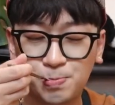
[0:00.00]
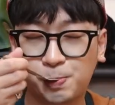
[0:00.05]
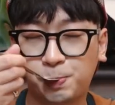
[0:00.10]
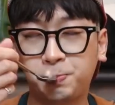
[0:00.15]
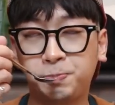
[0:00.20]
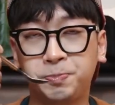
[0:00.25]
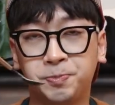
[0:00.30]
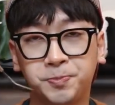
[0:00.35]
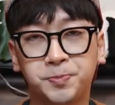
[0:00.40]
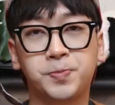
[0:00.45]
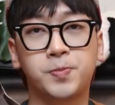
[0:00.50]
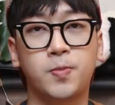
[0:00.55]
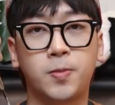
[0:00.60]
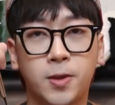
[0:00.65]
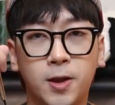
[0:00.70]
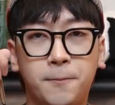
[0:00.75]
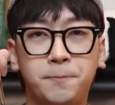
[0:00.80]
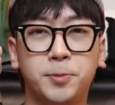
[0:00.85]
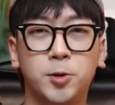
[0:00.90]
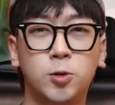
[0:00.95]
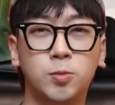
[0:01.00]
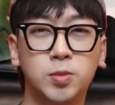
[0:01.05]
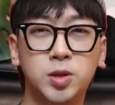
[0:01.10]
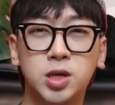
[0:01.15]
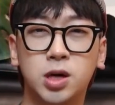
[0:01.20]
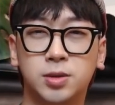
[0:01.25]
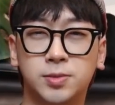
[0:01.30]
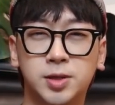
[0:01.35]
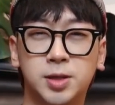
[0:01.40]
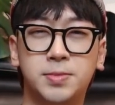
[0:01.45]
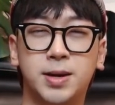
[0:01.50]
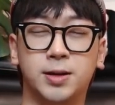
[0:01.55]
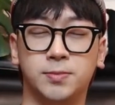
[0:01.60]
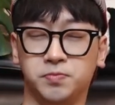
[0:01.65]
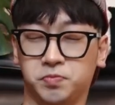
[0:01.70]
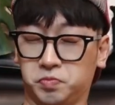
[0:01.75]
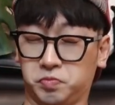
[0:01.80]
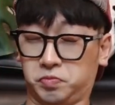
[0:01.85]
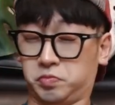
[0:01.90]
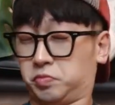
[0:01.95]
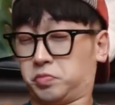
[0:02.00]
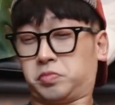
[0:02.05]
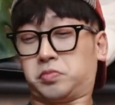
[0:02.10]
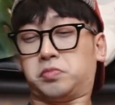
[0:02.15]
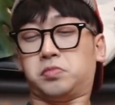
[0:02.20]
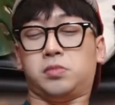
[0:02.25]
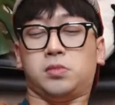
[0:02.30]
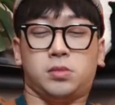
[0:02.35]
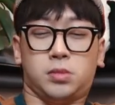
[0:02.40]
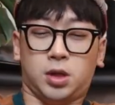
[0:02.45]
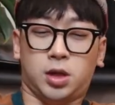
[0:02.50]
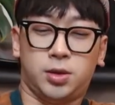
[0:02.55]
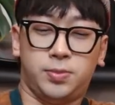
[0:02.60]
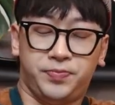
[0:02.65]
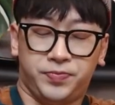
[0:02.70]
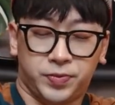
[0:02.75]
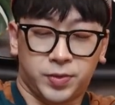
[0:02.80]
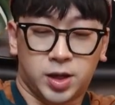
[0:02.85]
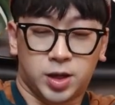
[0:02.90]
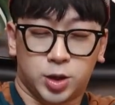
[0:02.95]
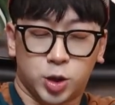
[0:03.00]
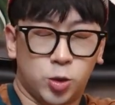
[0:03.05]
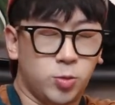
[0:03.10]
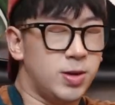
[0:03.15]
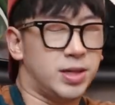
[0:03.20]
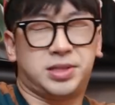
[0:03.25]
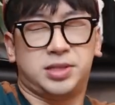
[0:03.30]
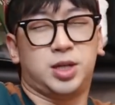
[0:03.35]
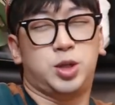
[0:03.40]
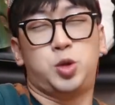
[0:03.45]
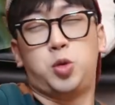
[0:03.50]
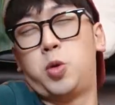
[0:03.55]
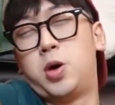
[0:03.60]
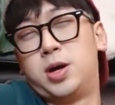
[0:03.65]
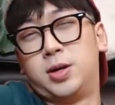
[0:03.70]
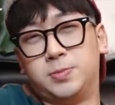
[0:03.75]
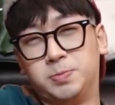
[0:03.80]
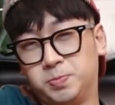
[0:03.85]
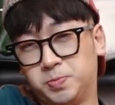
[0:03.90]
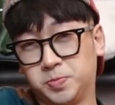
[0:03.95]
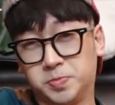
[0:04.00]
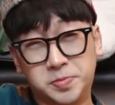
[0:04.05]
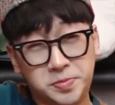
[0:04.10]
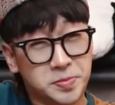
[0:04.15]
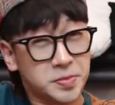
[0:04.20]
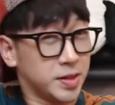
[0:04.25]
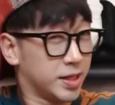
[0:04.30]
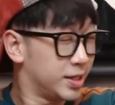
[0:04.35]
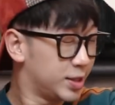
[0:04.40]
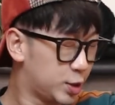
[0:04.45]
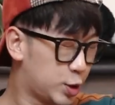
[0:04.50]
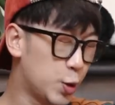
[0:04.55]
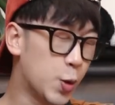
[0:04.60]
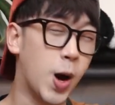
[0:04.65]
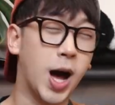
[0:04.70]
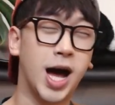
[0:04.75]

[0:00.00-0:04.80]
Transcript: ừ, Cũng được nhưng mà Đúng là sữa chua Chua